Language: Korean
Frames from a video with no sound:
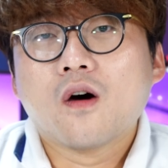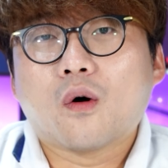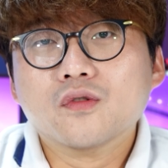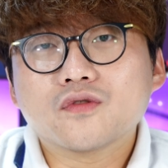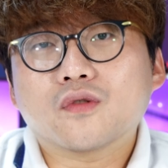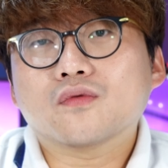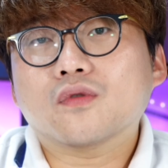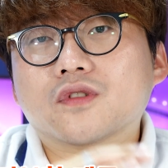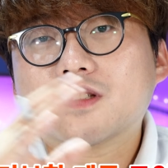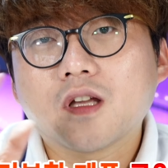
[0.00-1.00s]
어느
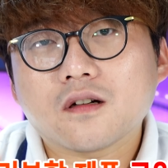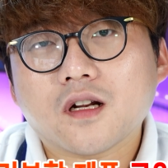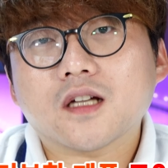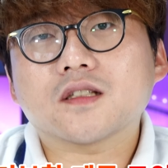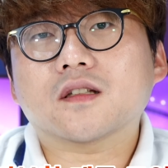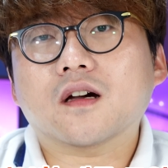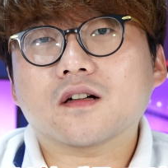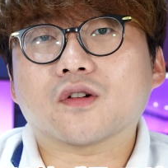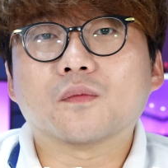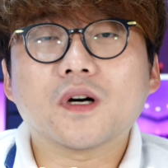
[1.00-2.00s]
정도 진행을
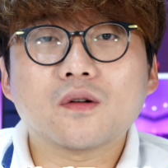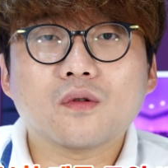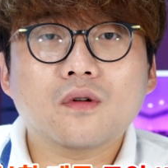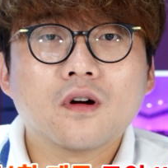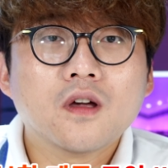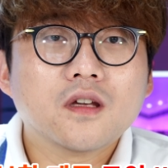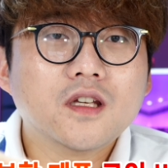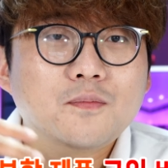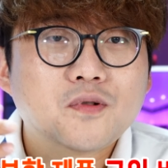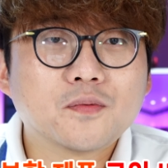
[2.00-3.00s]
하시다가 정말로
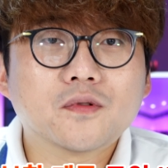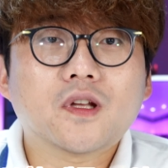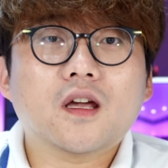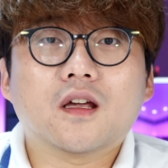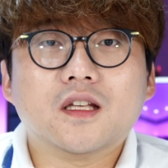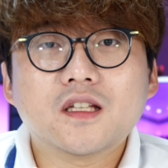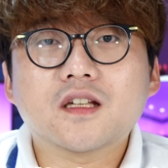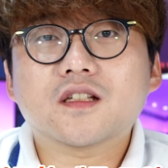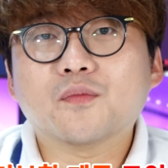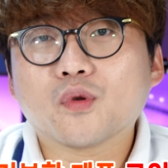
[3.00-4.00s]
이 부분에
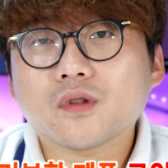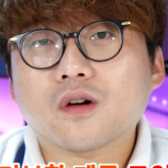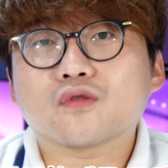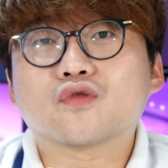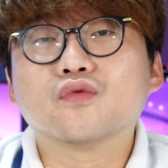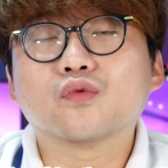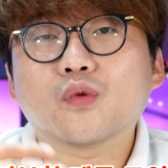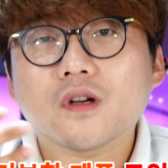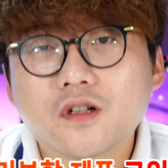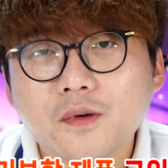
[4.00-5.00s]
이기지 못하고
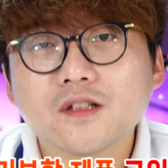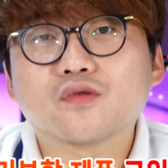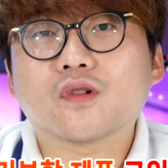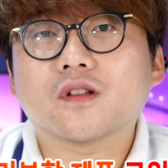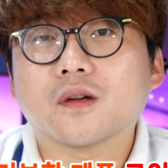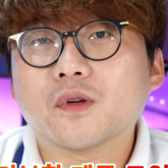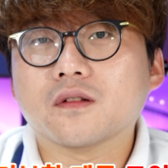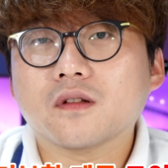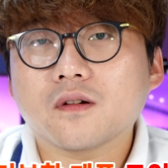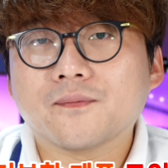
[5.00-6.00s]
중도에 그만두게
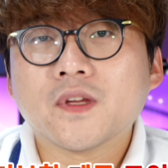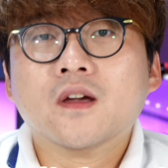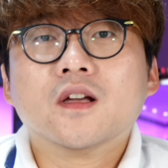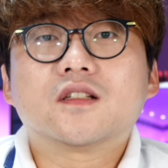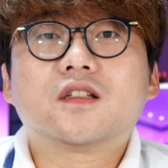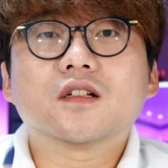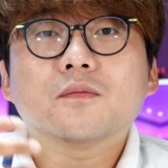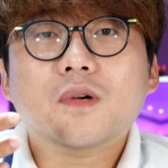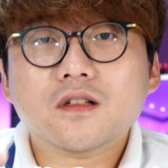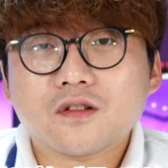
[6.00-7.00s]
되면요,
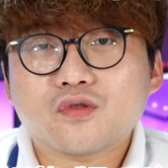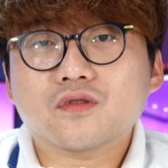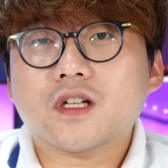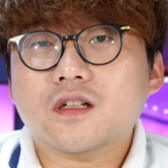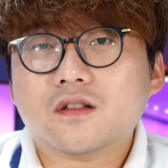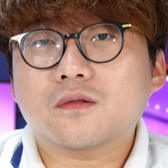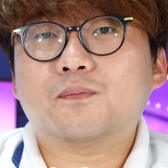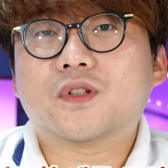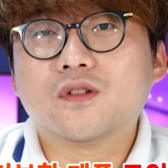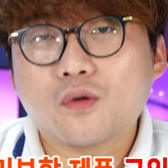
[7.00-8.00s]
지금까지 투자했던
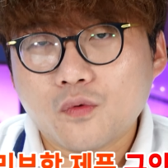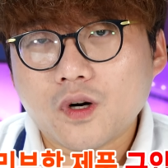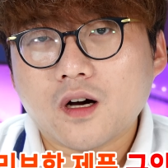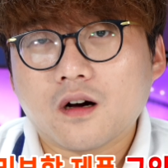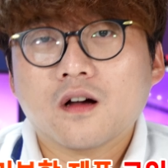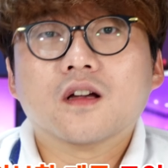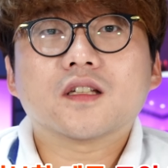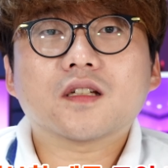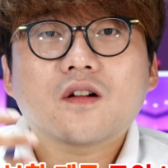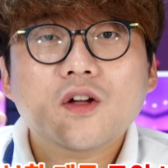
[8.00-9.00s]
비용과
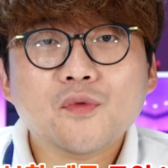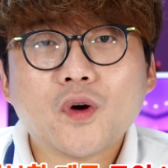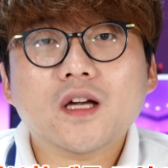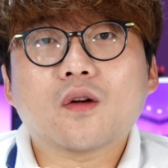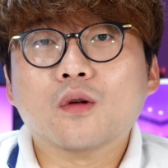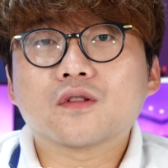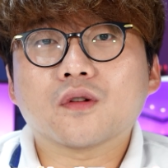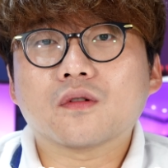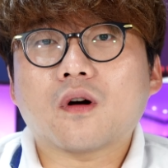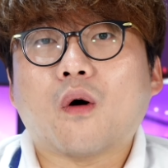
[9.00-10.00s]
시간과
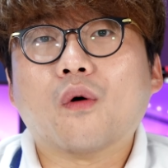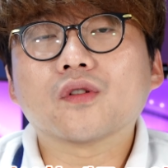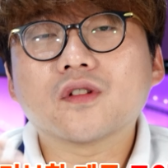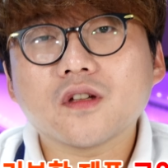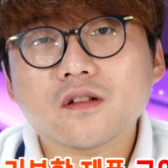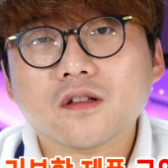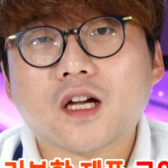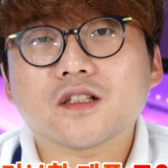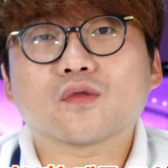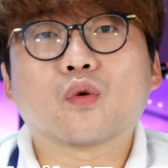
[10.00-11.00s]
열정을 어디에서
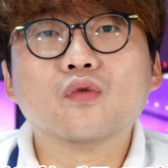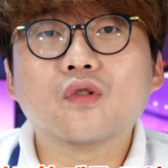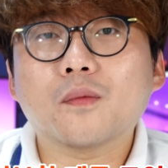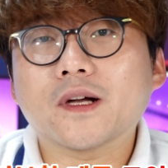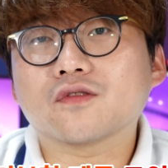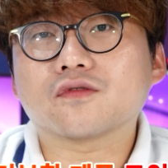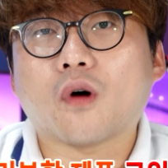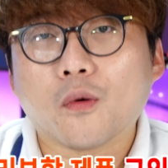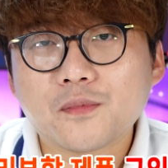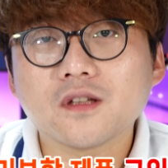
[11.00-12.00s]
다시 돌려받을 수
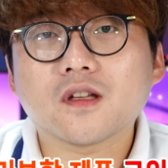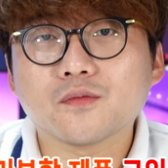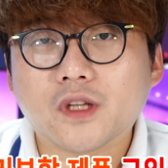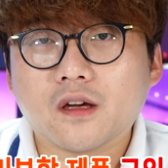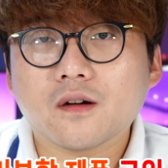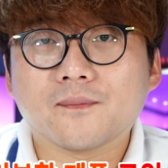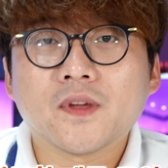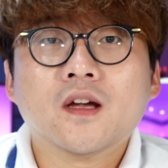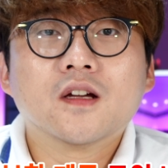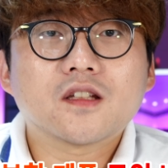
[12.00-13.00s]
없기 때문에요,
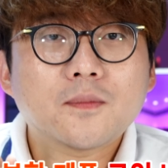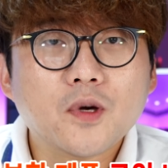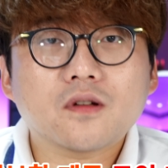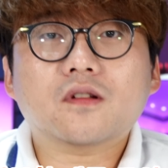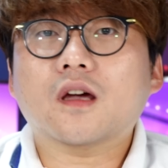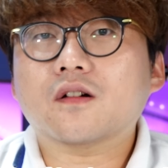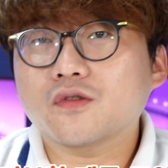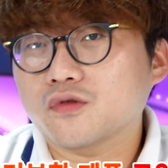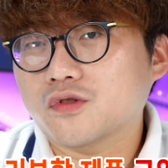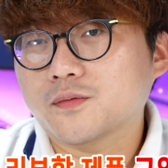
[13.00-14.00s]
특별히
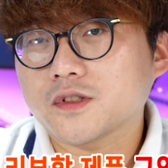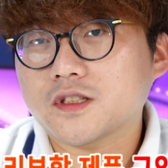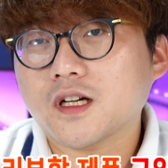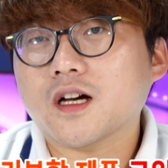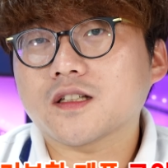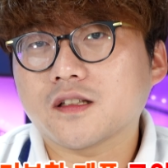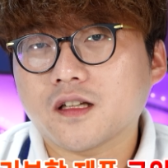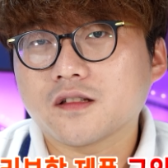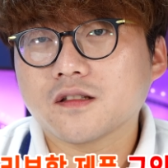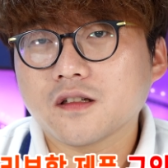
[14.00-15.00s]
테크 유튜브 시작하실
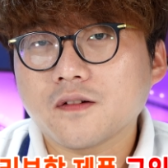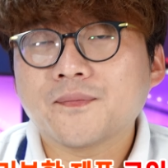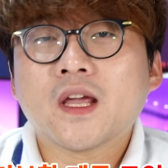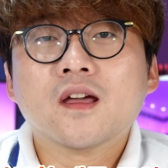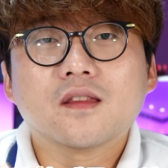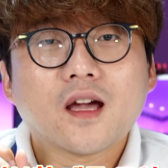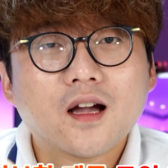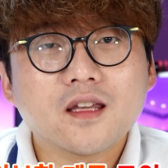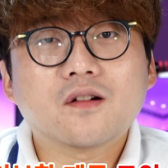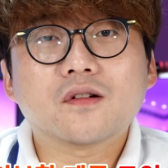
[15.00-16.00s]
때는요,
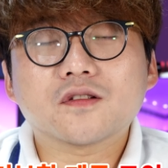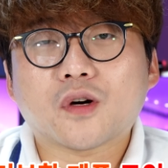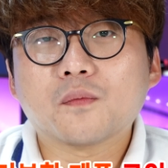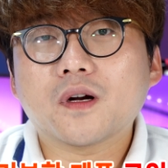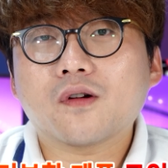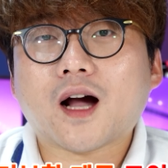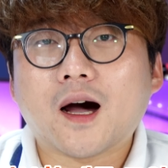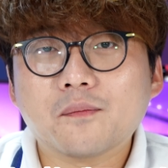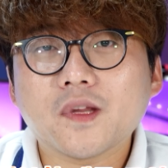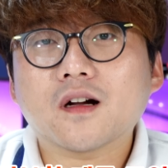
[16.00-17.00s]
내가 이거를 정말로
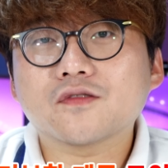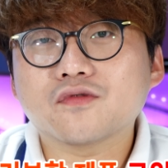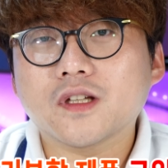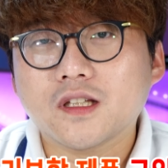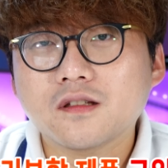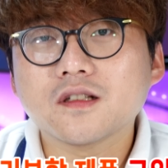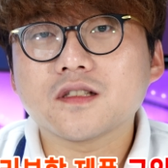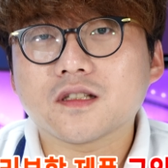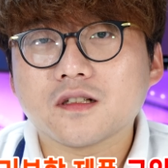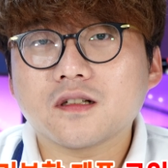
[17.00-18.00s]
감당할 수
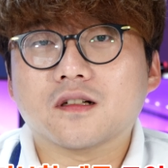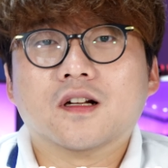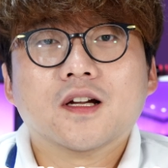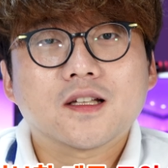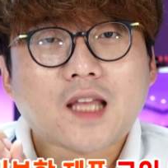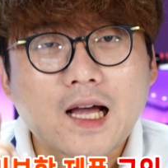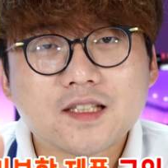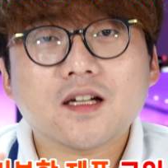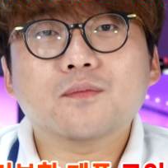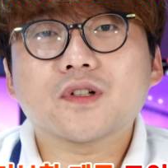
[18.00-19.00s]
있는지를
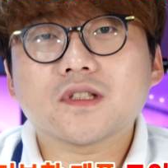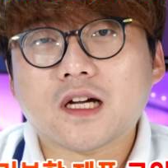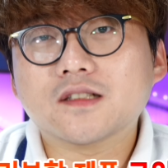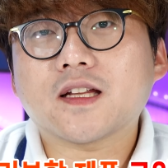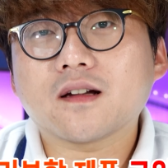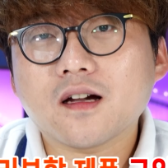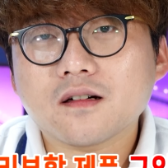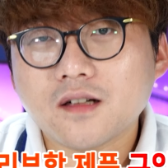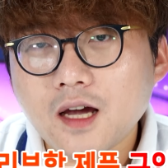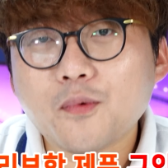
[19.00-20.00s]
다시 한번 잘
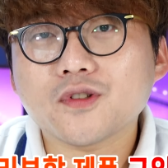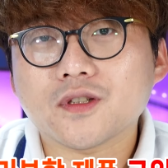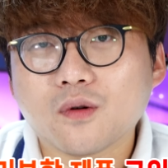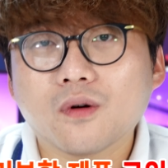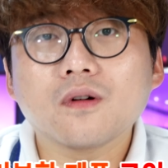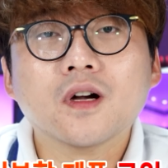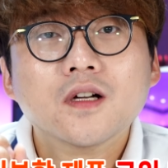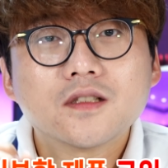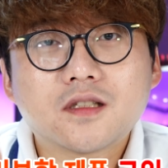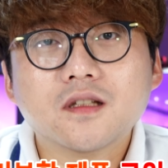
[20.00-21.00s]
생각을 해보시고
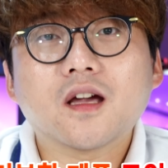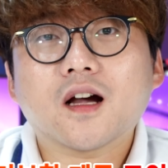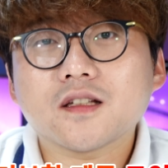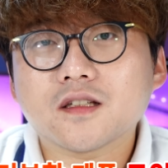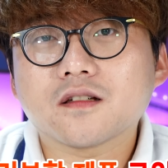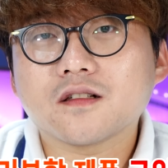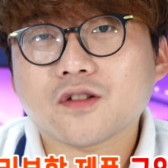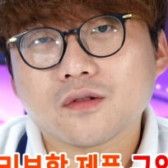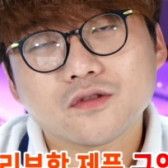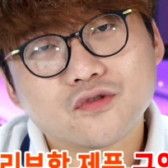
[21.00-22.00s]
진행하시기를
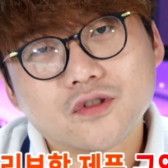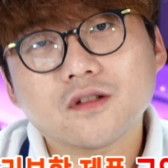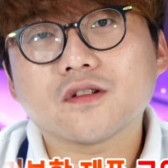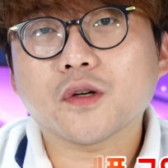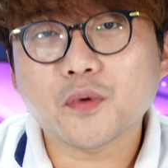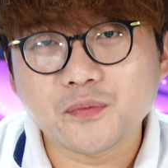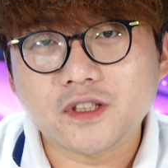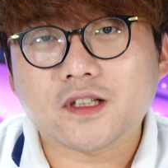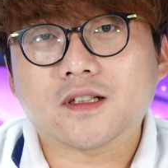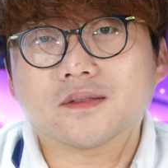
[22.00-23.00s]
저는 추천드려 봅니다.